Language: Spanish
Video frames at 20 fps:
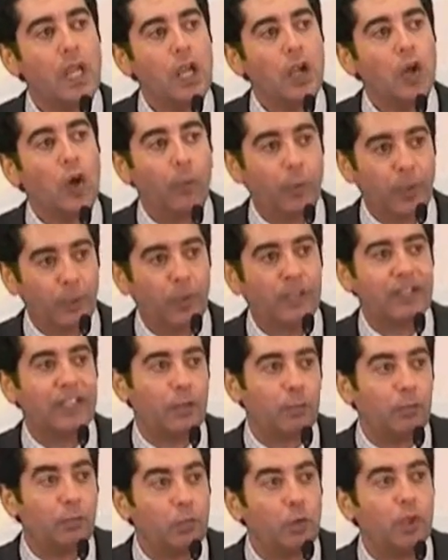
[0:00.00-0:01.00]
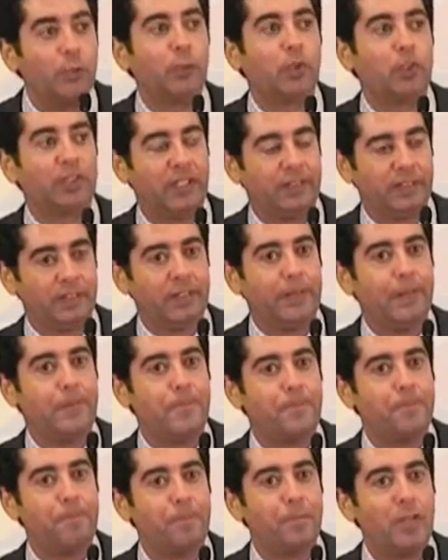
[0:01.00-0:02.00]
con propuestas muy potentes.
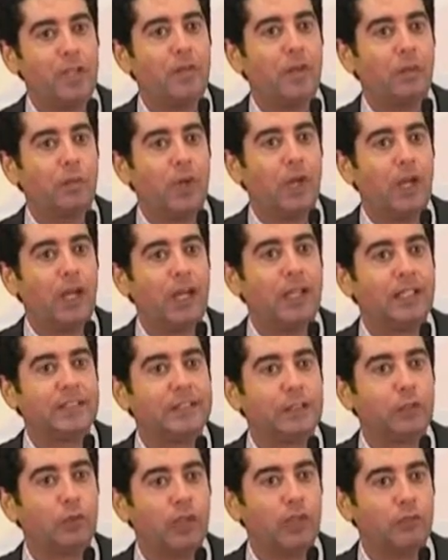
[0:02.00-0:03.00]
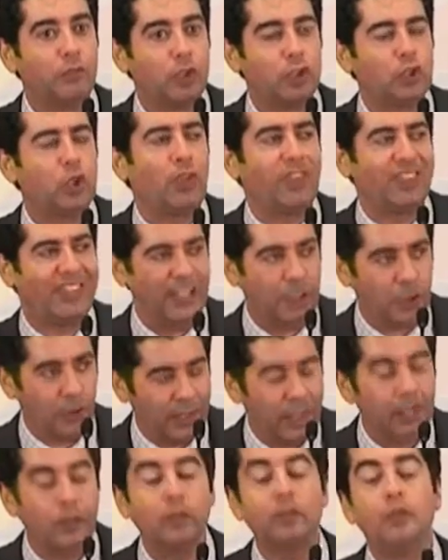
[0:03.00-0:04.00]
Y vamos a hacer un esfuerzo
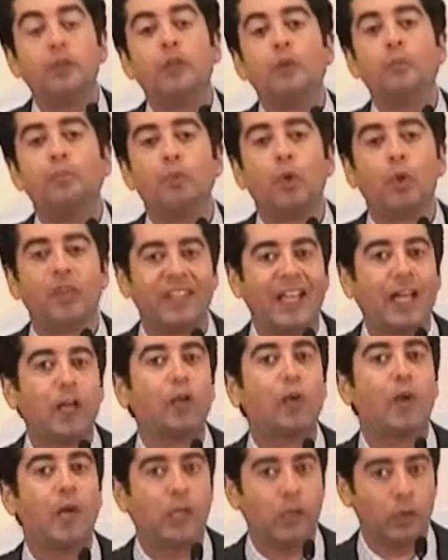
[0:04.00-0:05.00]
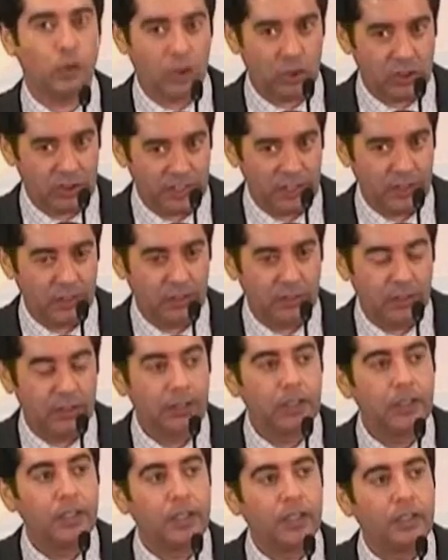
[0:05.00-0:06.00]
denodado por darlo a conocer.
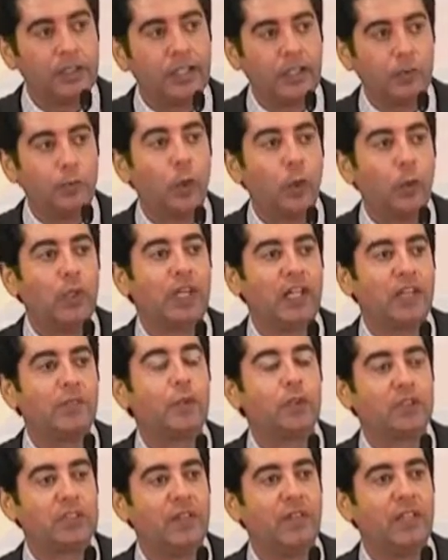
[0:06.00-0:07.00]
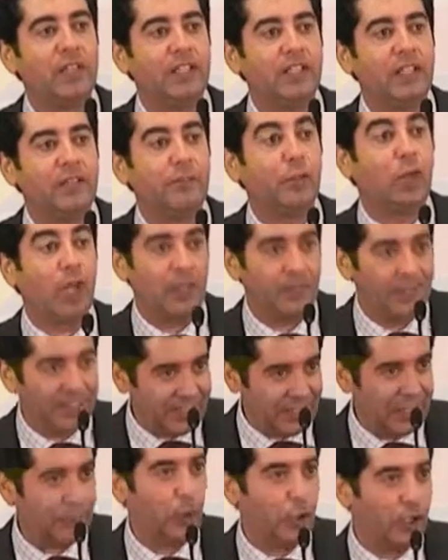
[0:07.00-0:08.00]
Tenemos una responsabilidad, pero además
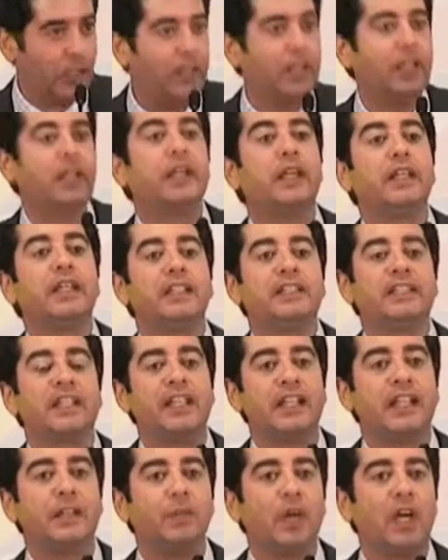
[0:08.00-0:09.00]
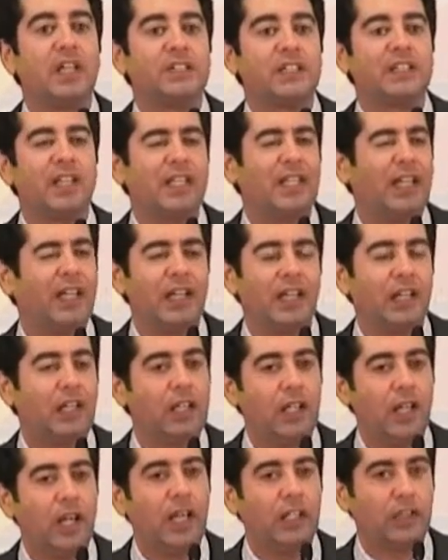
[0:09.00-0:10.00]
tenemos ideas y esas queremos hacerlas llegar
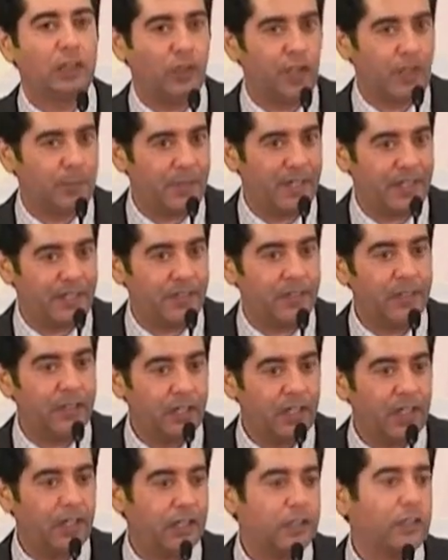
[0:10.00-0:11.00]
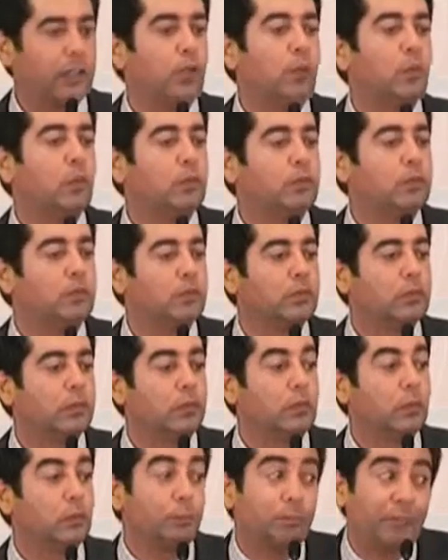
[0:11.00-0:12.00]
a todas partes. Este es un
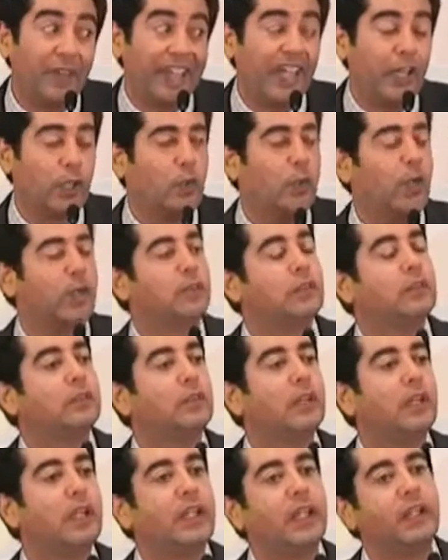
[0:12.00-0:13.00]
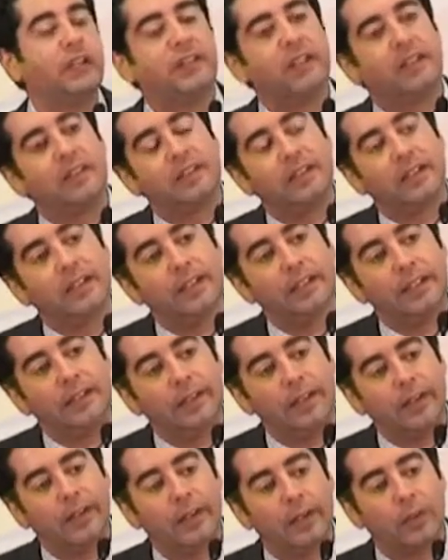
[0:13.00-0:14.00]
un pequeño acto que intenta
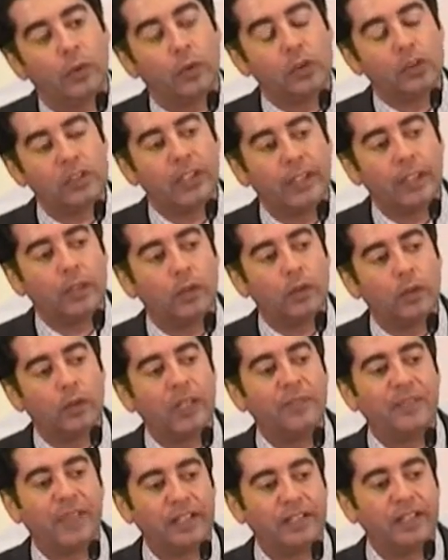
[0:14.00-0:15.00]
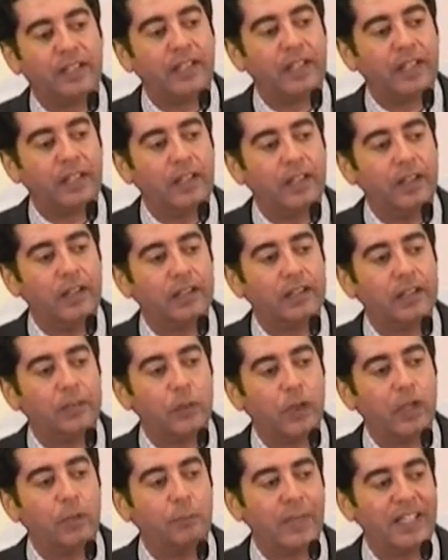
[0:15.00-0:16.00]
eh, conseguirlo y a partir de aquí
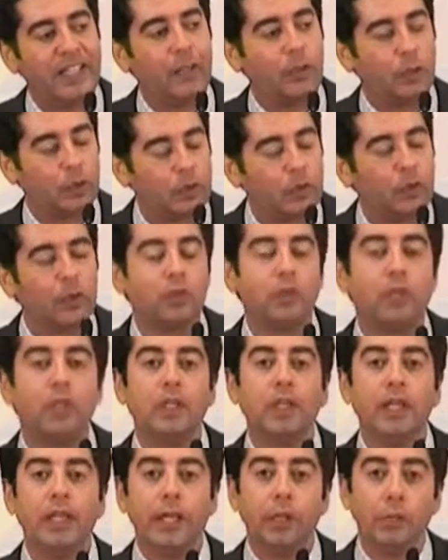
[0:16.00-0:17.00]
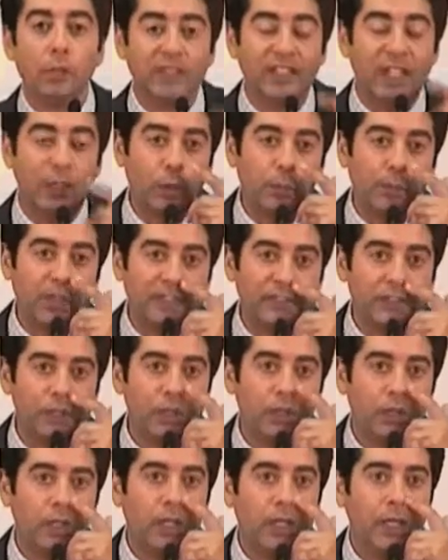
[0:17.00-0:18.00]
estamos empeñados todos en nuestra
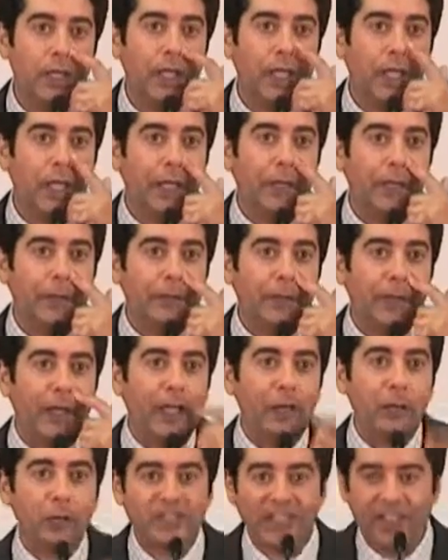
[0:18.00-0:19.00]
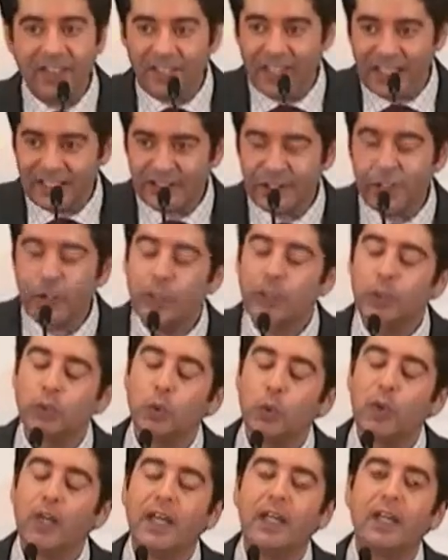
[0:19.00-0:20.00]
agrupación, en nuestra dirección
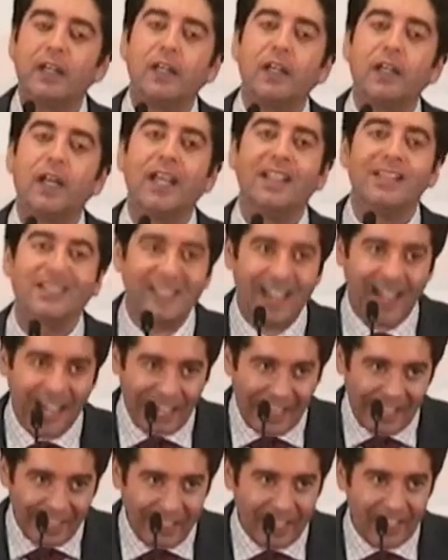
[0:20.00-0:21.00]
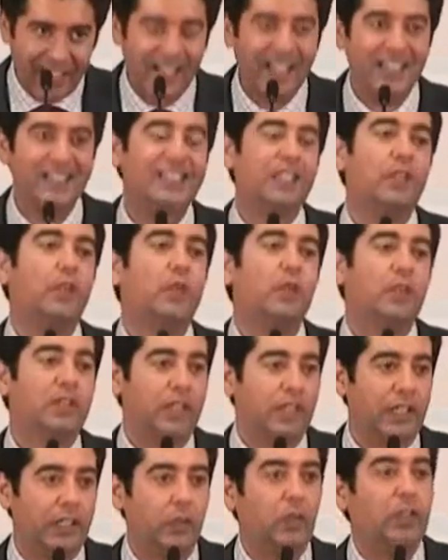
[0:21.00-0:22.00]
insular, en trasladar ese
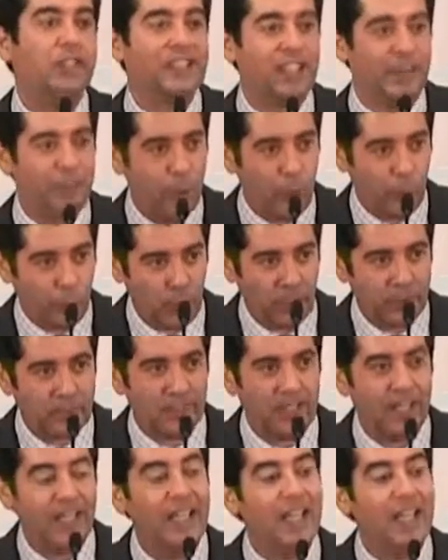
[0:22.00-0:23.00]
contenido, esas propuestas,